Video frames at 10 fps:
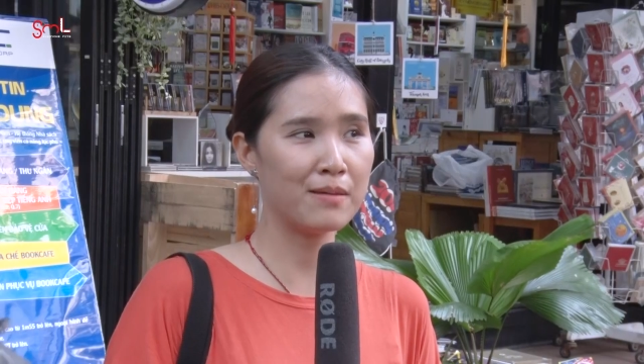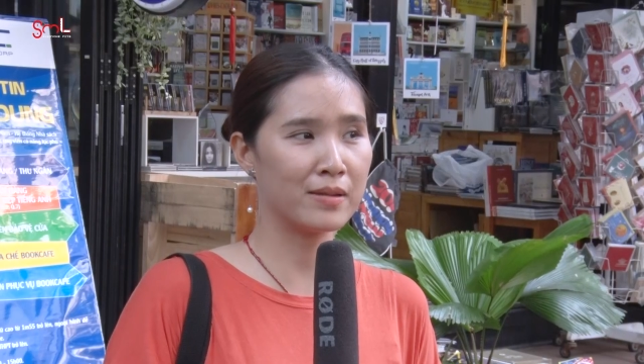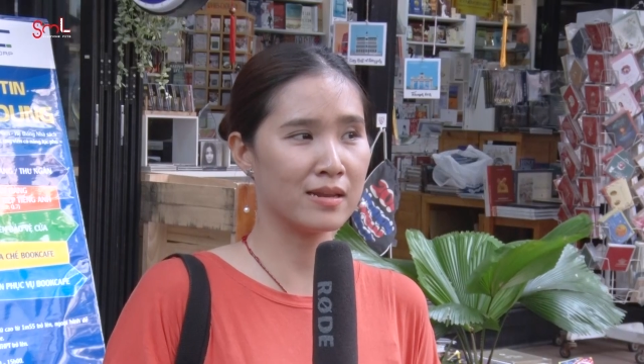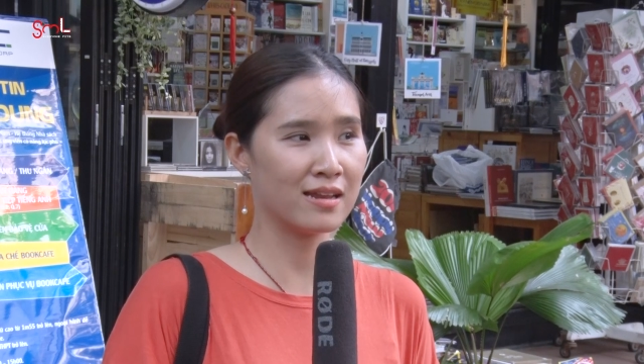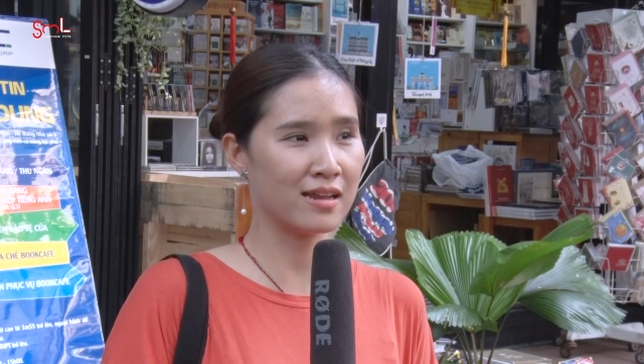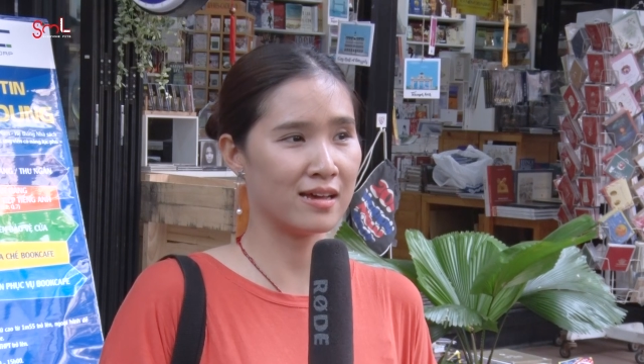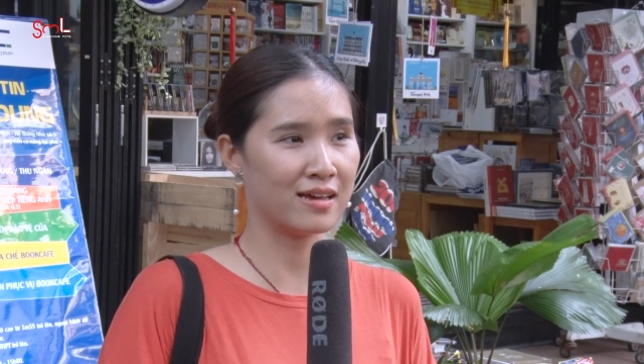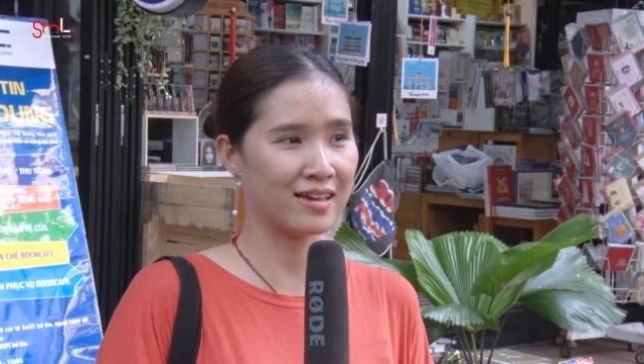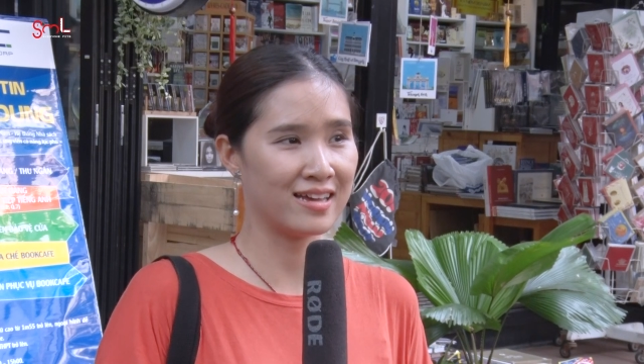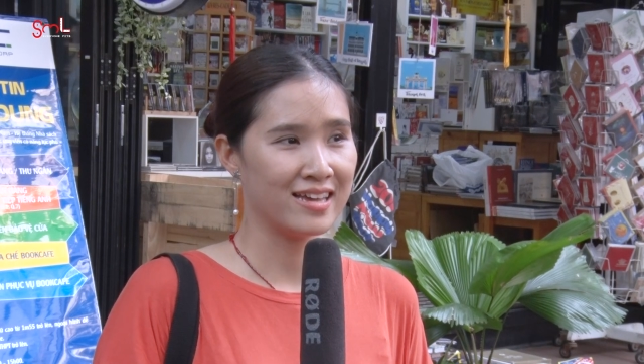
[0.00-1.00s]
là mình
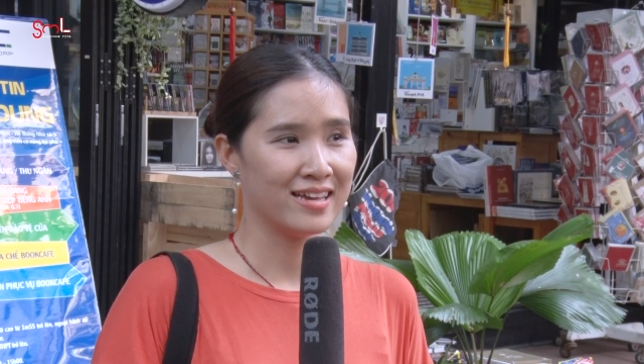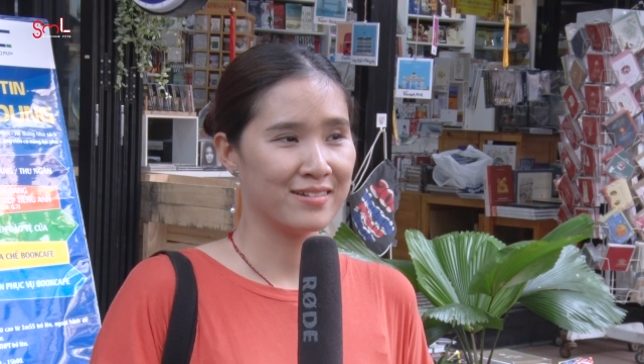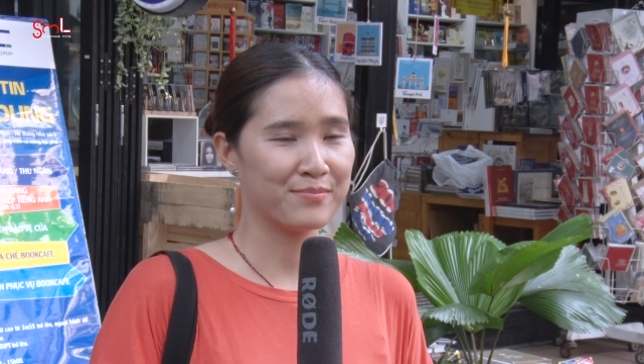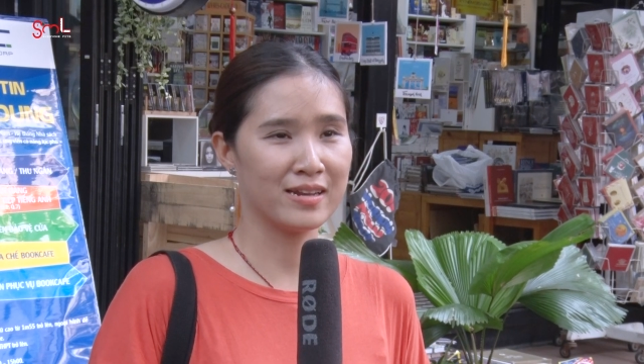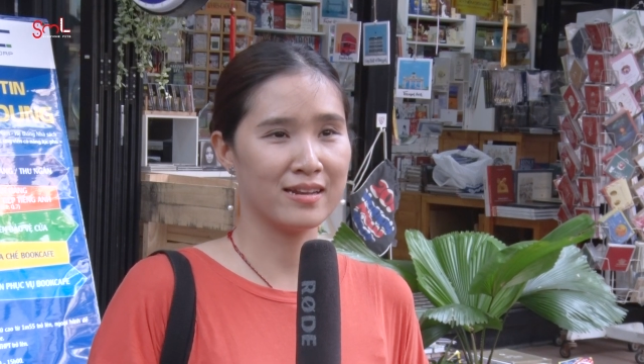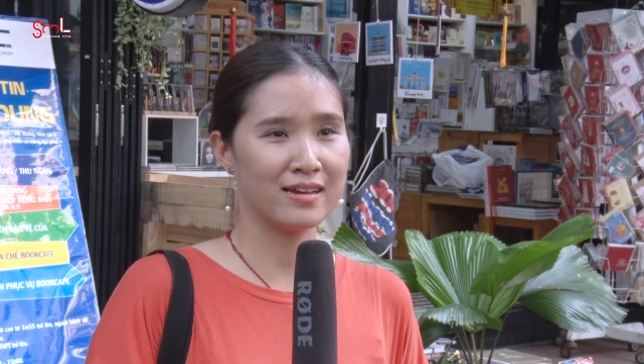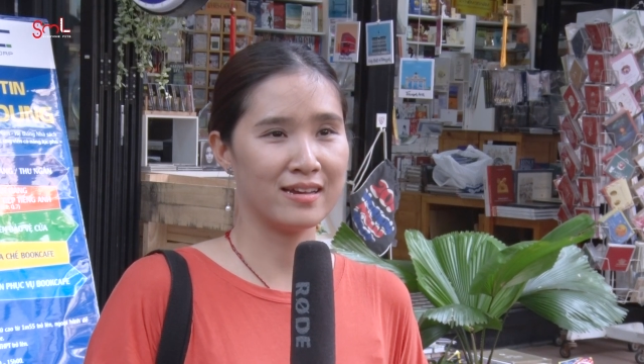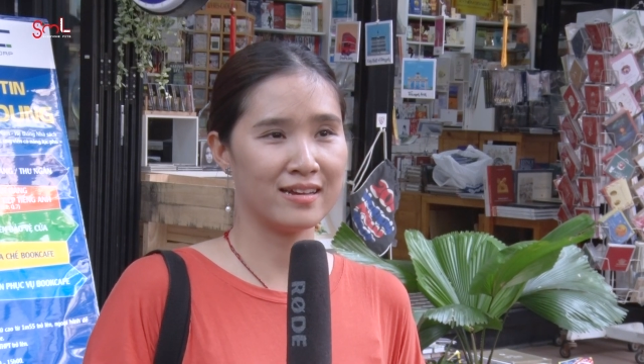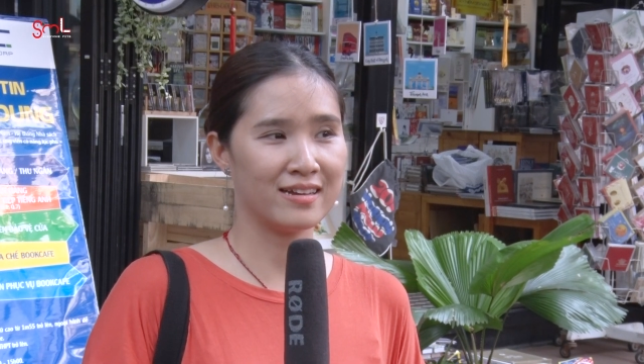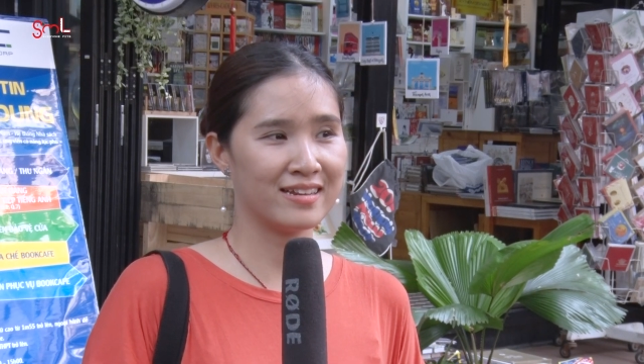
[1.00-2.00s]
à, mình
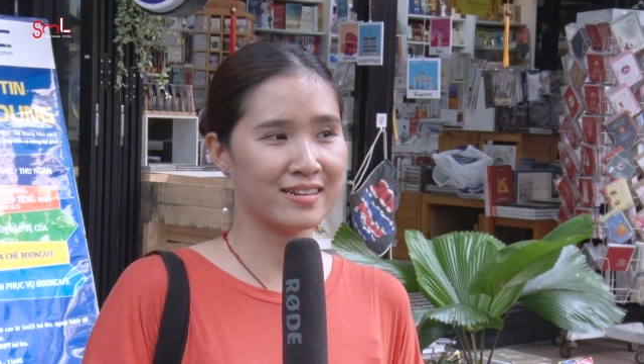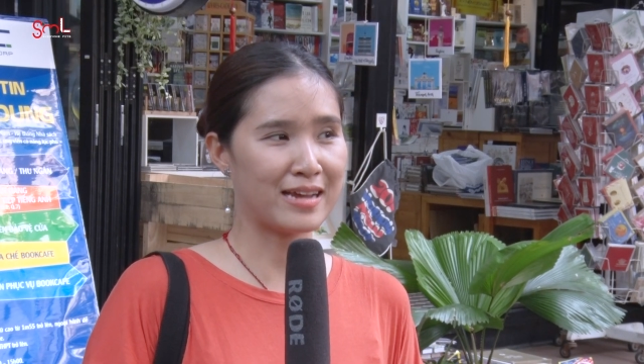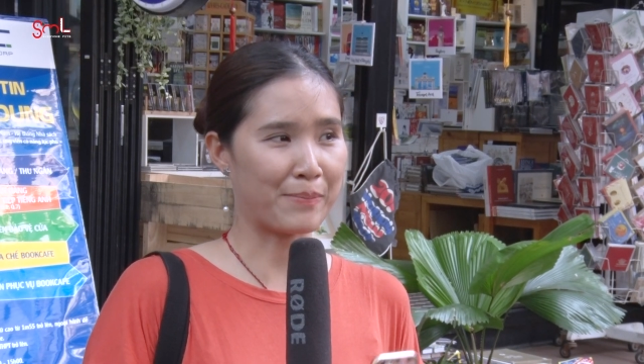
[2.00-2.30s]
à,